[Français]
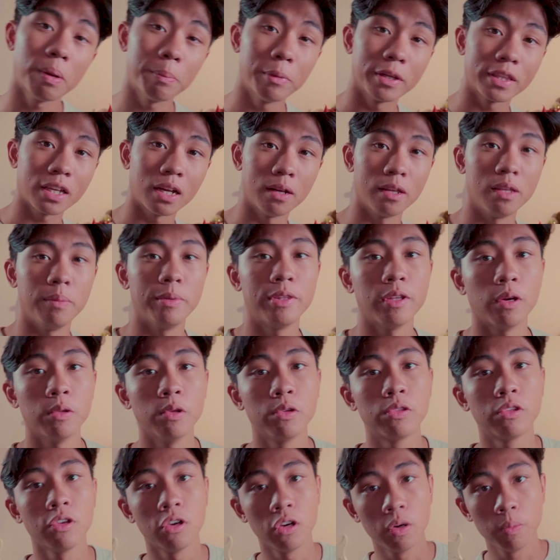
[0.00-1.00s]
par mettre un limiteur de
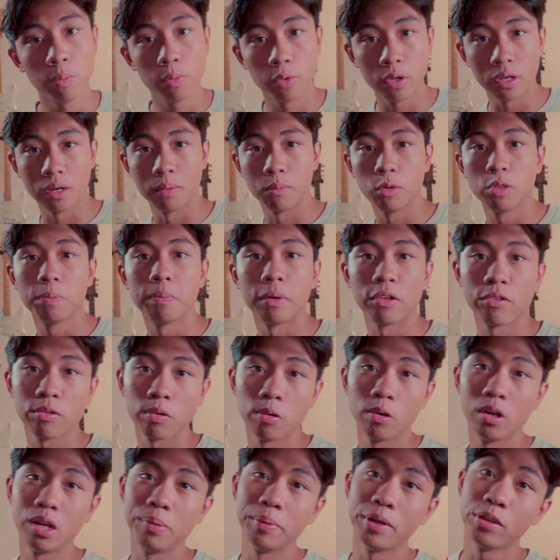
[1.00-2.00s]
temps, puis un mot de passe sur
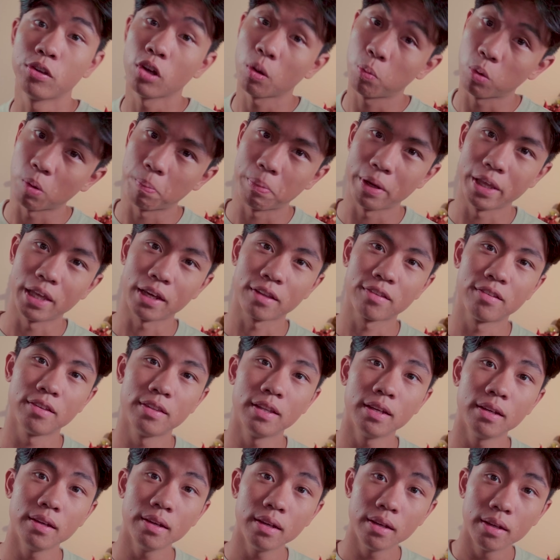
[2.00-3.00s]
le limiteur pour pas y
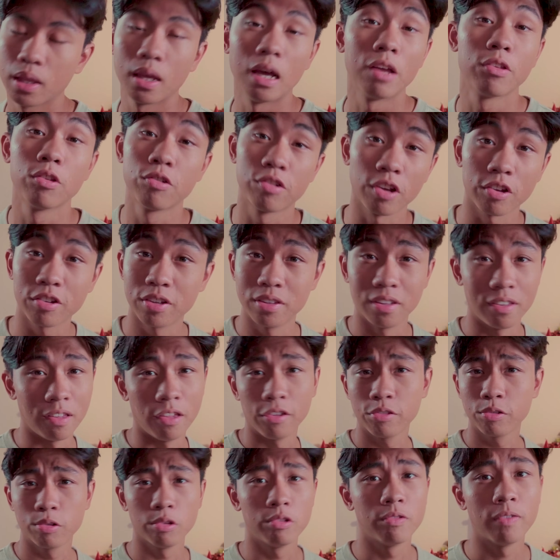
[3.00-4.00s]
accéder, à se chercher des
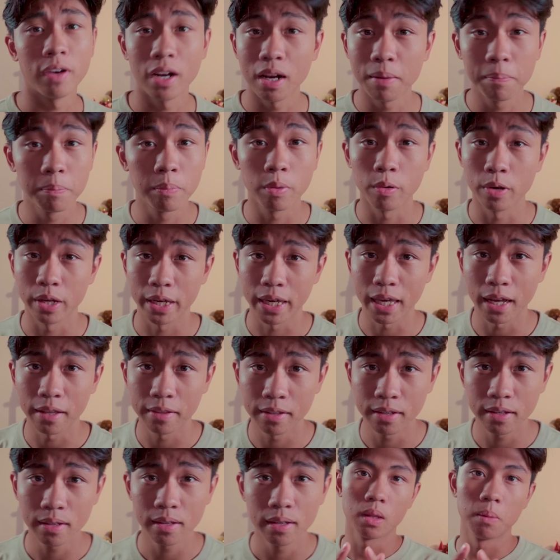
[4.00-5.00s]
excuses valables pour les
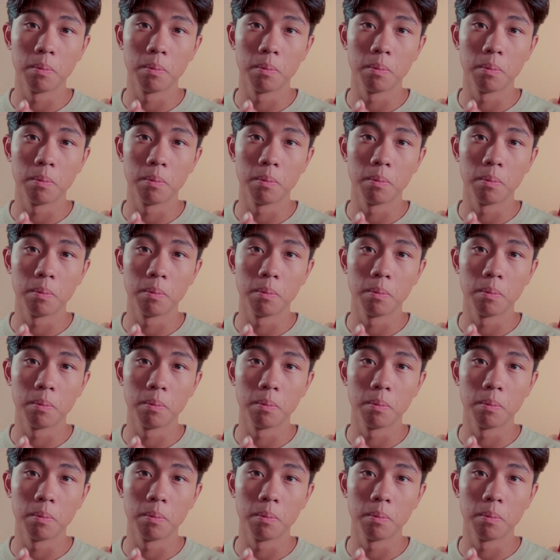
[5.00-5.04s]
garder.